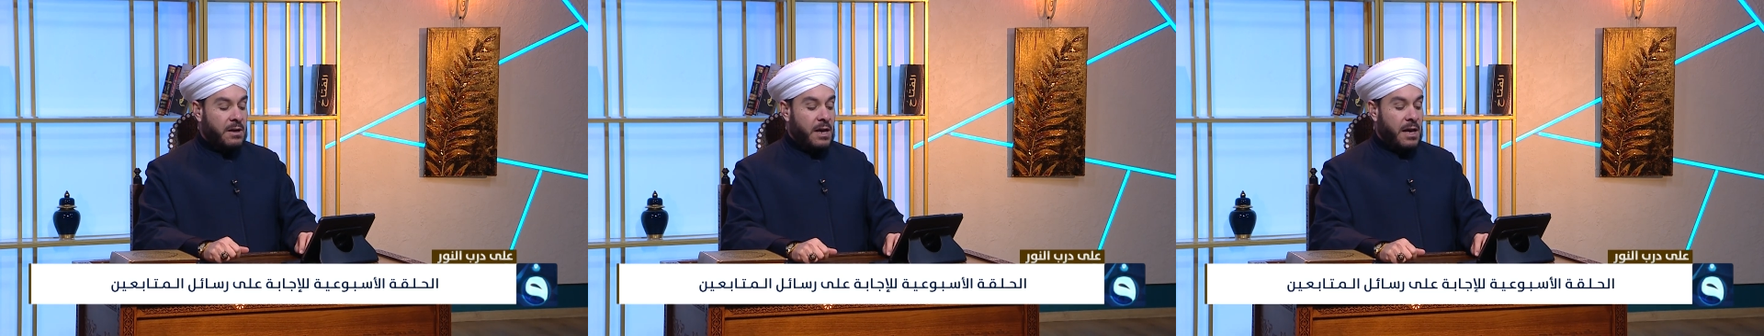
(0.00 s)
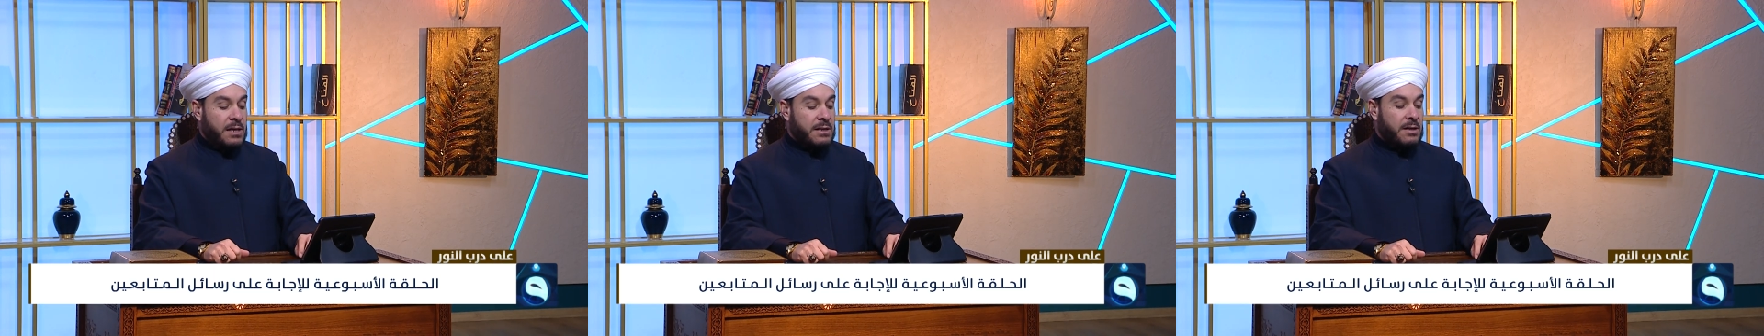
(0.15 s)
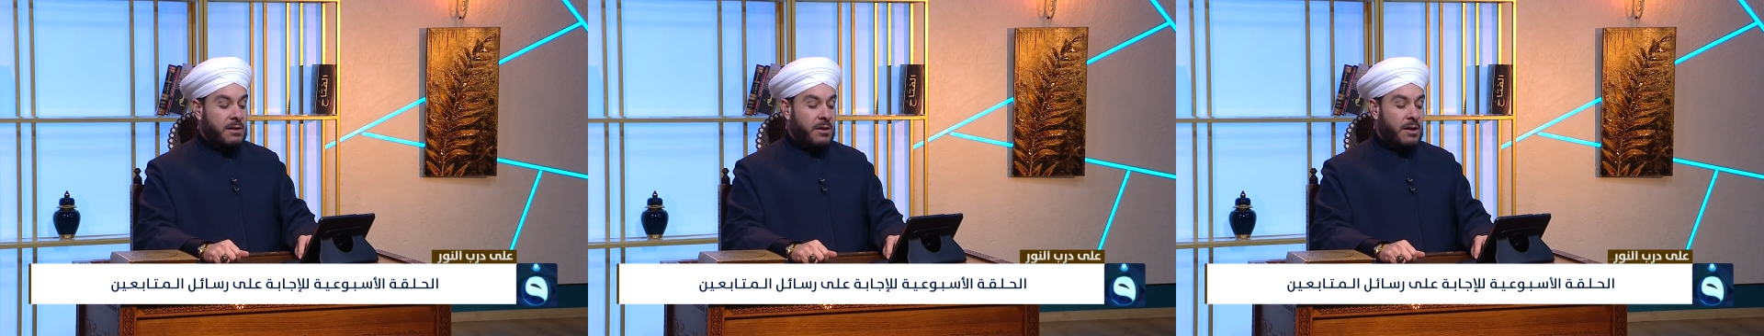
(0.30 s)

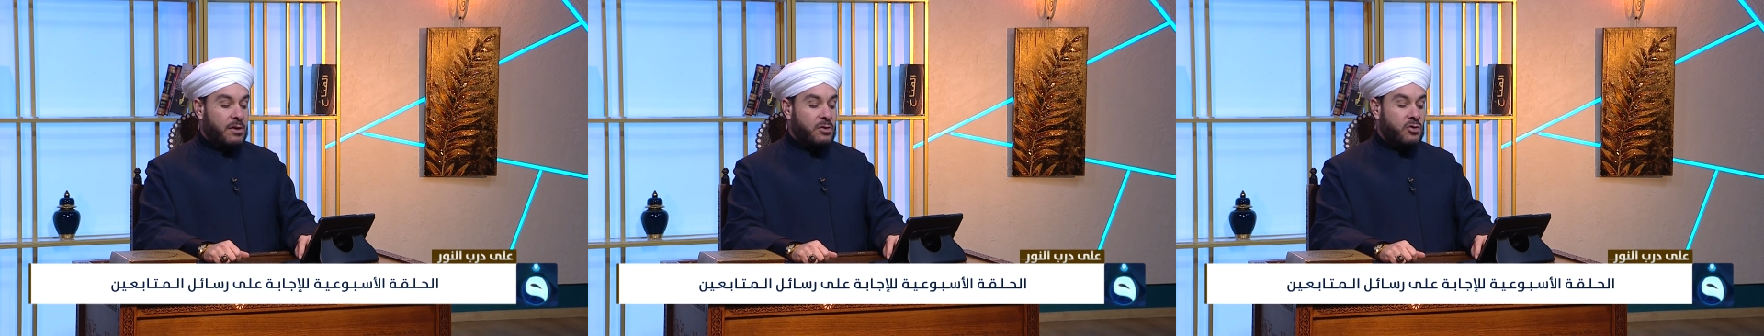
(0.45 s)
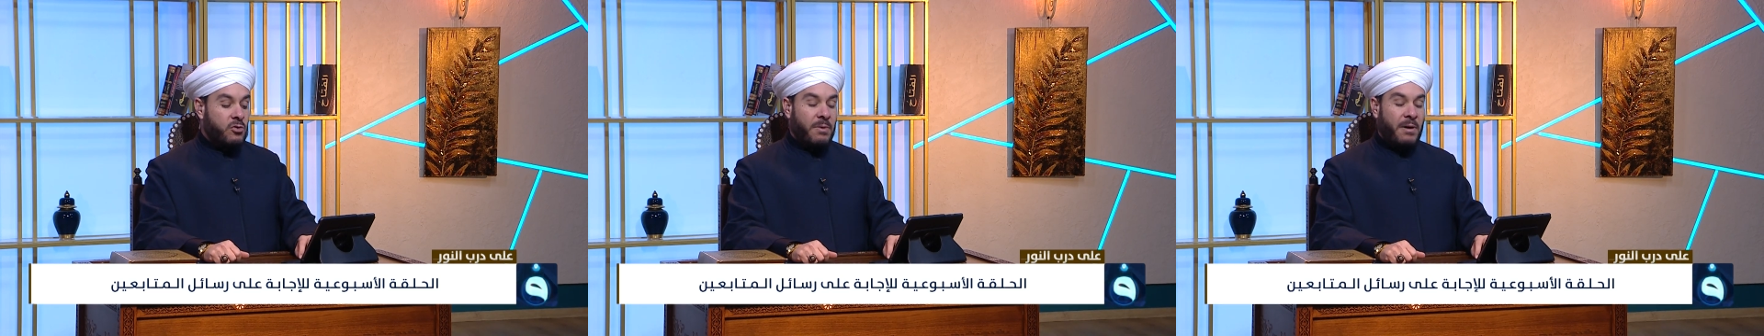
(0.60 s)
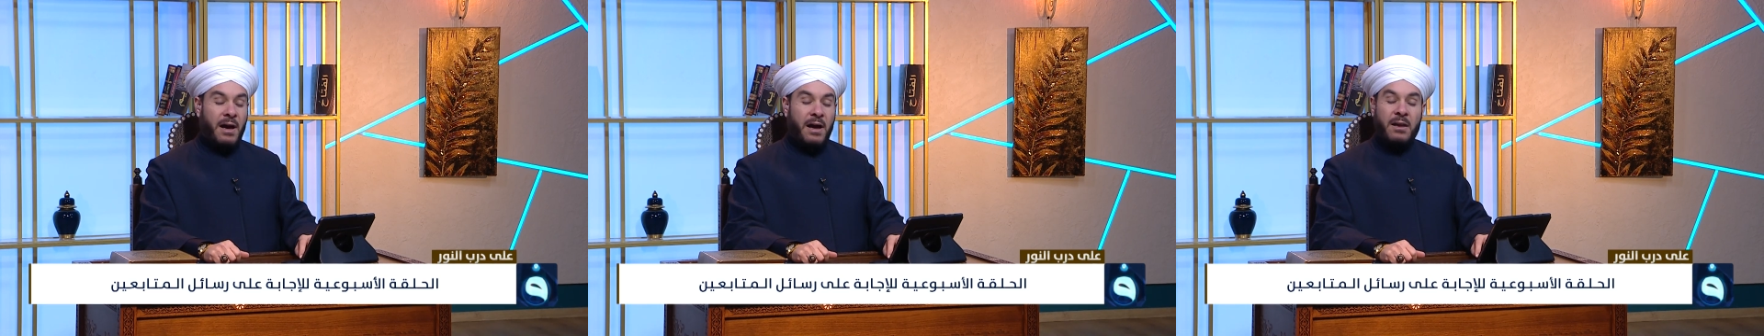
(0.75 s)
اسال الله
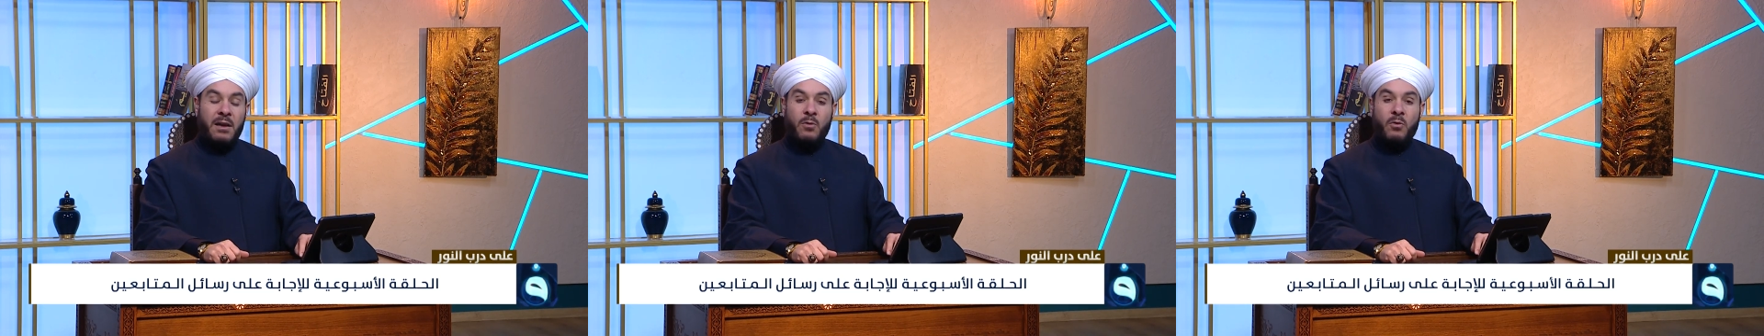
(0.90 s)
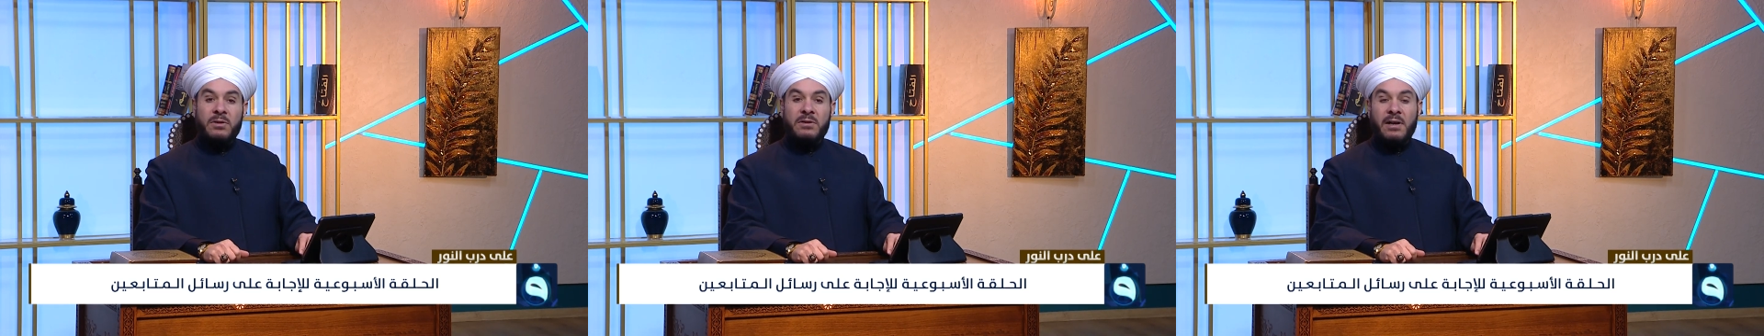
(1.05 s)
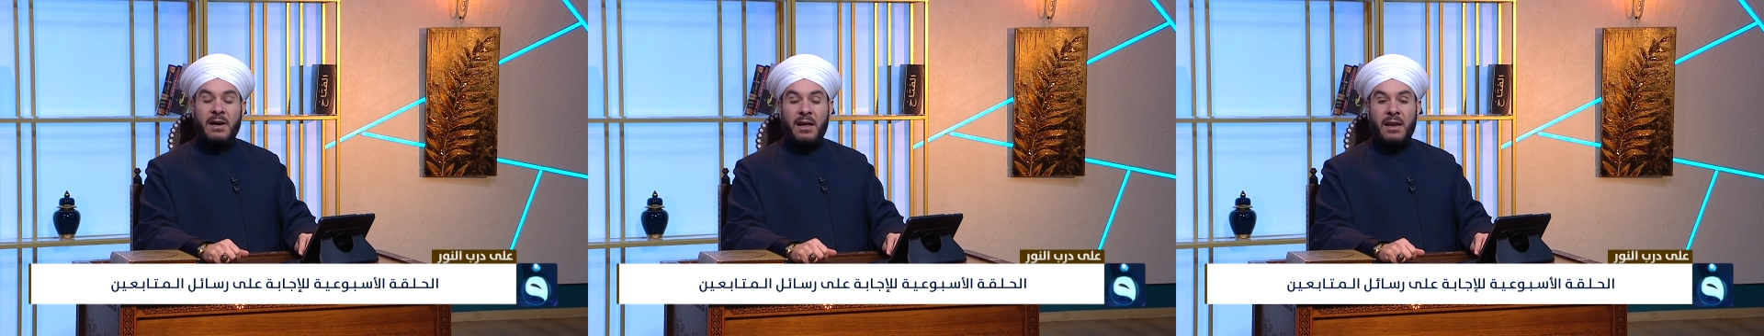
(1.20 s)
سبحانه
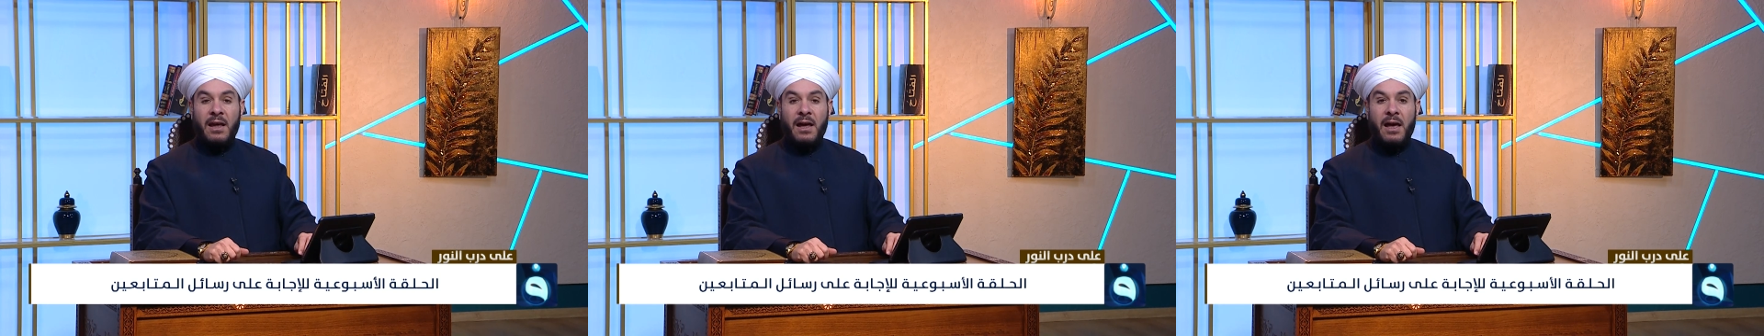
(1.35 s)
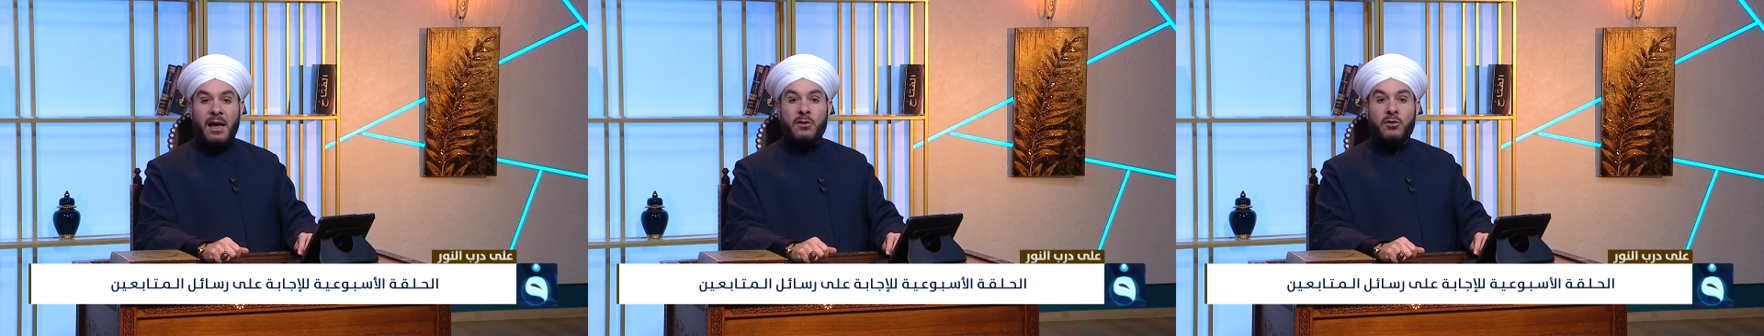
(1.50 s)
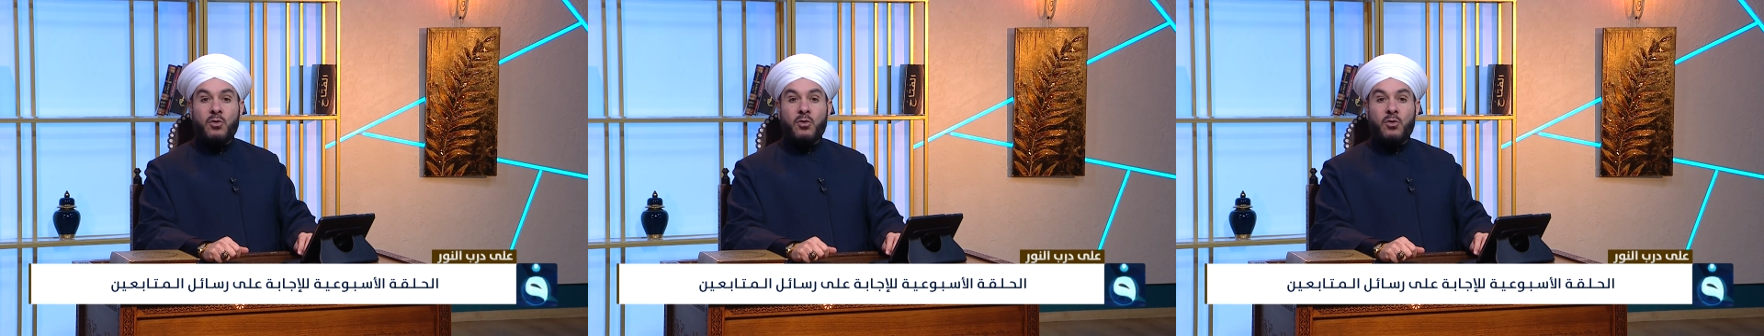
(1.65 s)
وتعالى ان